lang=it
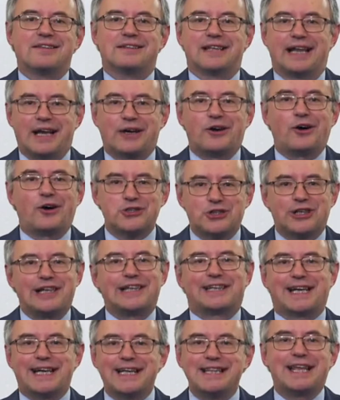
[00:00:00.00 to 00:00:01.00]
Nell'agosto
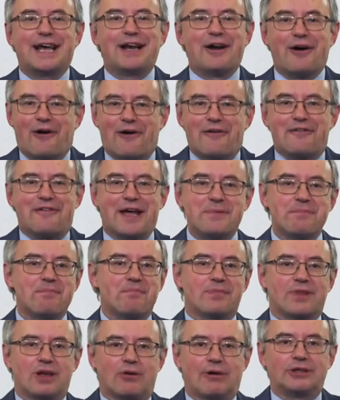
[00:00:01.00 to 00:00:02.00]
del
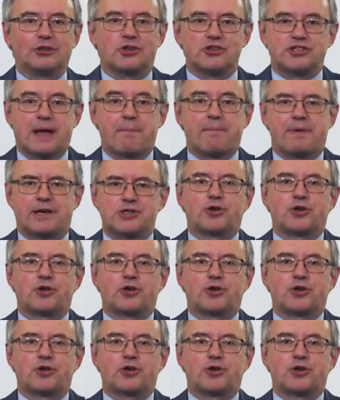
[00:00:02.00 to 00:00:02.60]
39, quando sta per